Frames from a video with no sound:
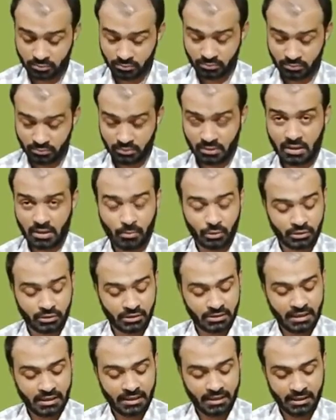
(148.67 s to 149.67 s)
कम होती
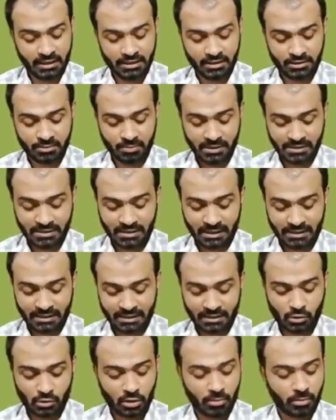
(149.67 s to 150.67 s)
जाएगी इसमें ज्यादा
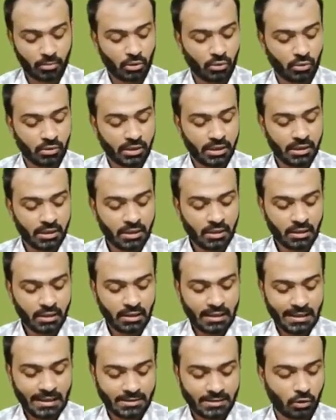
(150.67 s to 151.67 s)
सोलबल होंगे
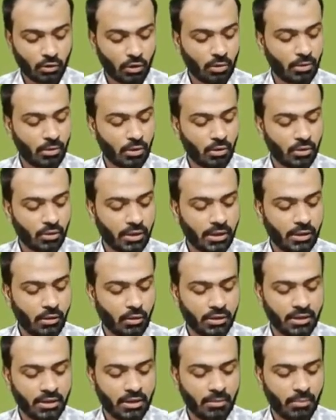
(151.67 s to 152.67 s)
लेस सोलेबल होंगे
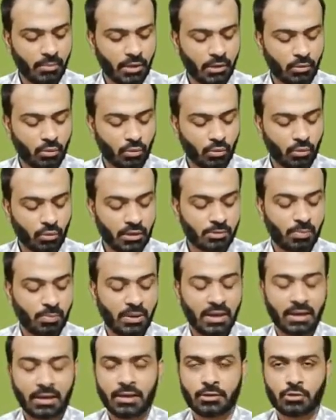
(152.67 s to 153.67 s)
और ये बिल्कुल ही
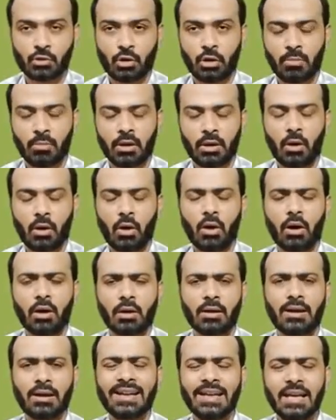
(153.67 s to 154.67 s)
स्प्रेंगली सोलेबल
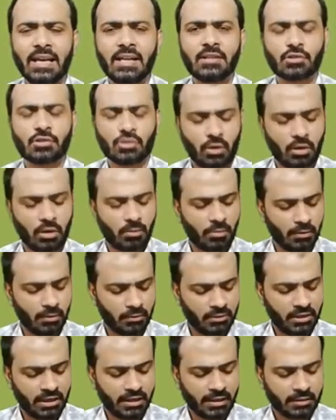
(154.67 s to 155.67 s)
और इनसोलेबल हो
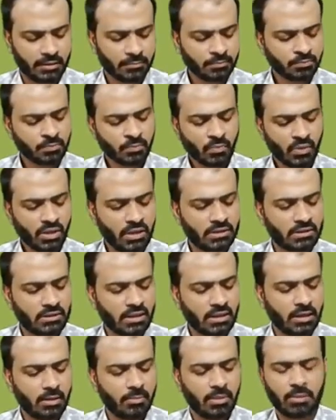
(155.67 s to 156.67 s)
जाएंगे ये
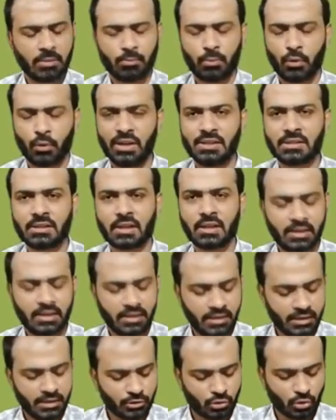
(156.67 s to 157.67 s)
तकरीबन
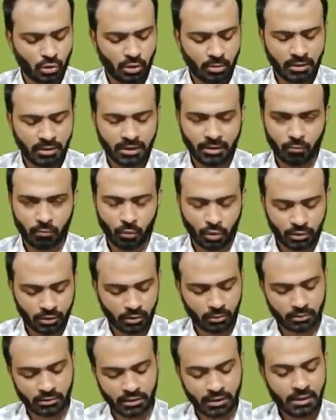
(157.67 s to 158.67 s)
पॉलीसेक्राइड इनसोलेबल इन वाटर
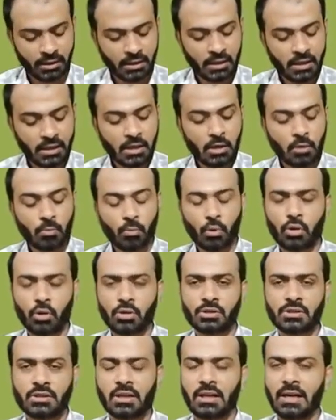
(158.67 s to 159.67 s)
होता है
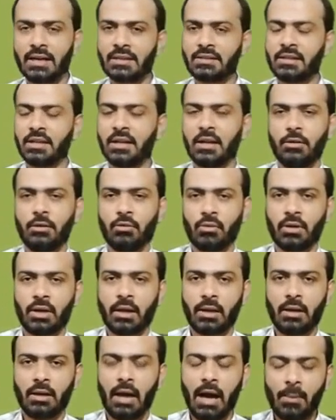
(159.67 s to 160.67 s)
मोनोसक्राइड सिंगल यूनिट
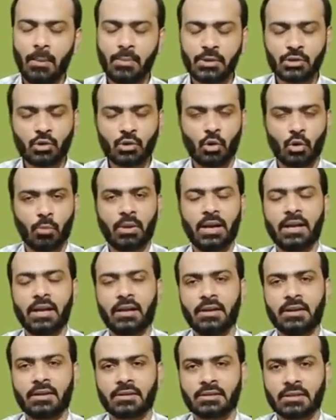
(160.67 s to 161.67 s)
है आप इसको ब्रेक
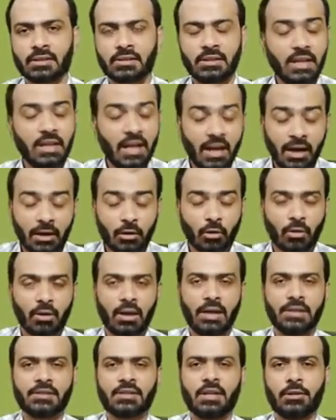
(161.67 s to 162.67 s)
नहीं कर सकते ये
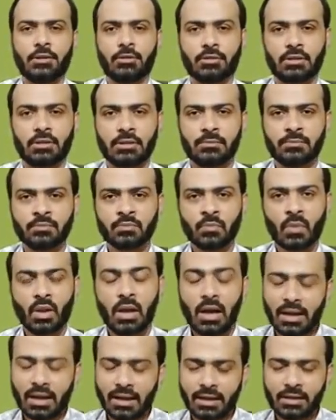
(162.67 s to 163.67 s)
हाइड्रोलाइज नहीं होता
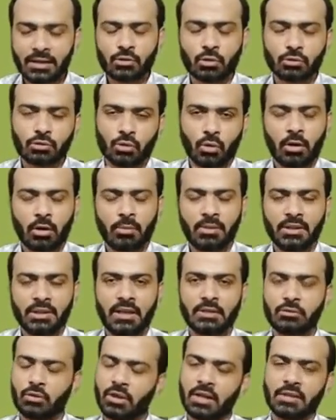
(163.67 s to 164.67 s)
अगर इसको तोड़ भी
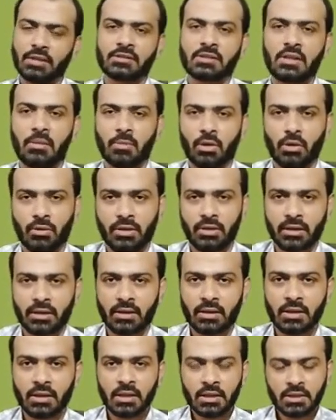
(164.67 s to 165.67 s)
दिया तो ये अनस्टेबल हो
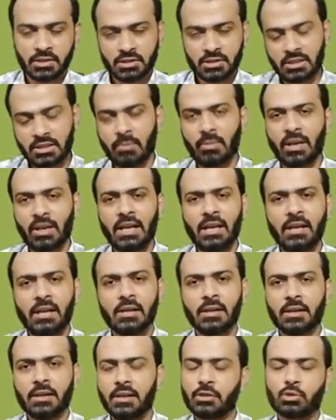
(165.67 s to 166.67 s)
जाएगा स्टेबली
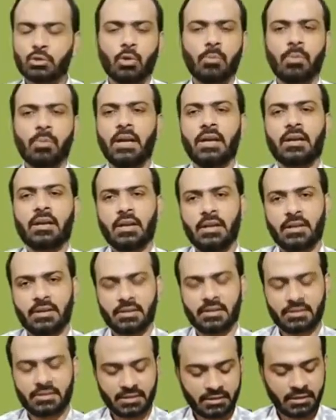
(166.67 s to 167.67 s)
इसको ब्रेक नहीं
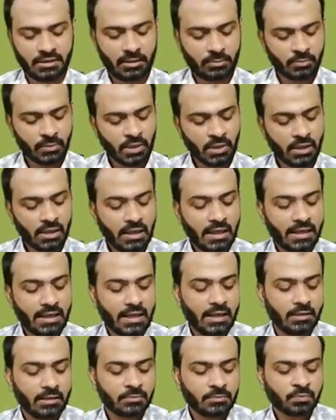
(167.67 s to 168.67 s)
कर सकते आप
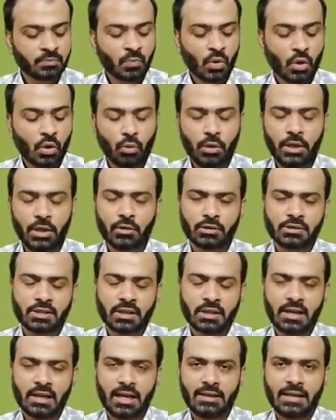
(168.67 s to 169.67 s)
लेकिन
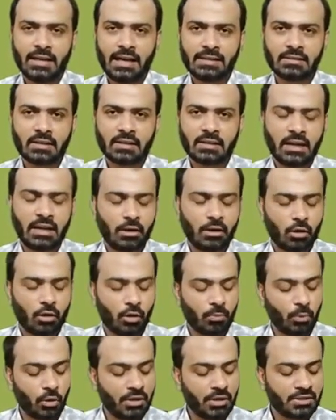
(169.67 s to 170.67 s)
ओलिगोसक्राइड डायसक्राइड और
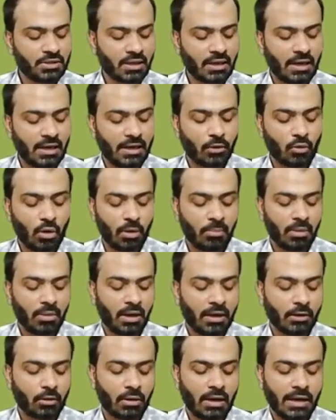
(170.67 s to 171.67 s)
पोलिसक्राइड को आप
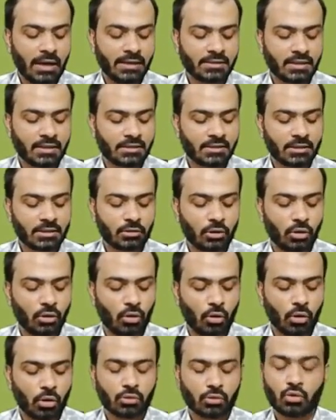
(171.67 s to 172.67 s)
हाइड्रोलाइज कर सकते हो
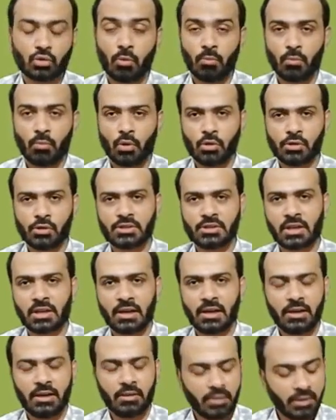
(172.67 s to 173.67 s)
और उसको
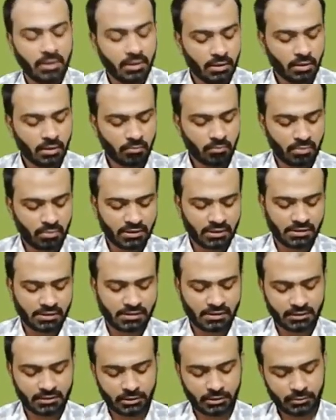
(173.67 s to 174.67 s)
मोनोसक्राइड में बदल
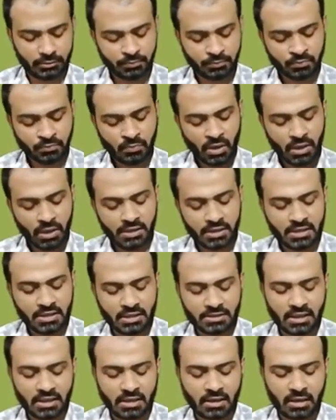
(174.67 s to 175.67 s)
सकते हो इसका जनरल